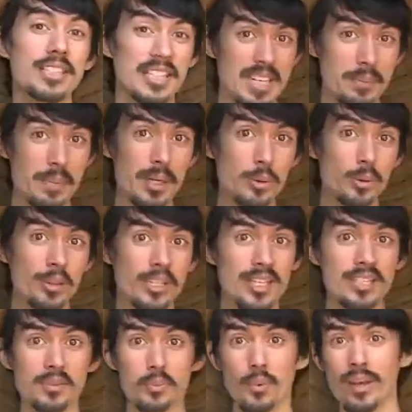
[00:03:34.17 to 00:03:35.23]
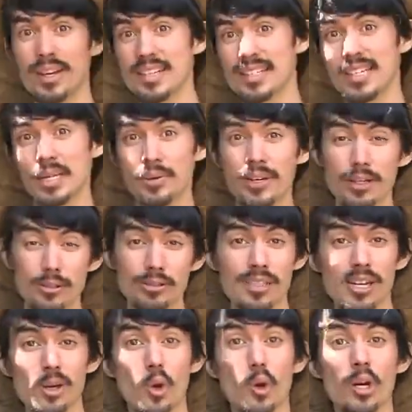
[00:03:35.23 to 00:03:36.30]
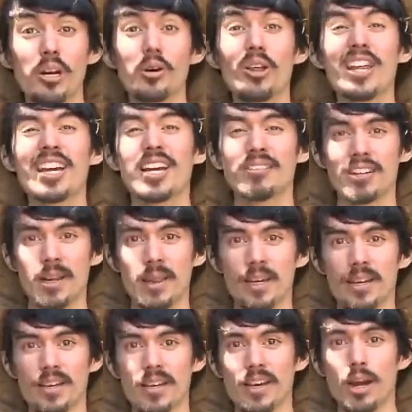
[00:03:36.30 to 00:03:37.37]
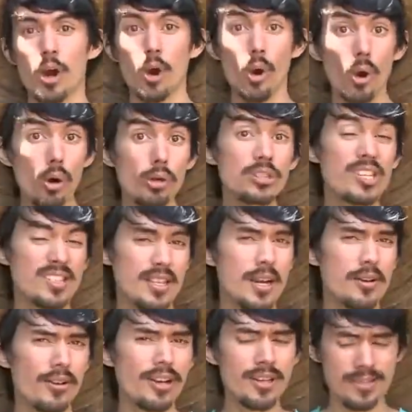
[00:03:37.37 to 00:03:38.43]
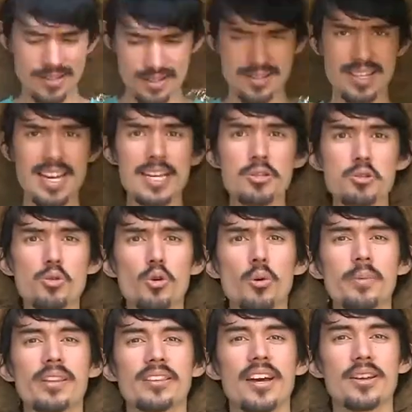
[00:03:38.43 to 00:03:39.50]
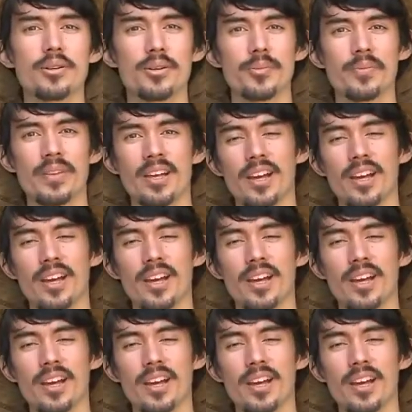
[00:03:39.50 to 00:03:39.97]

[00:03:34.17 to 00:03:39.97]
si tienen preguntas pueden escribirnos al correo de la Verde o si están en redes déjenos un comentario.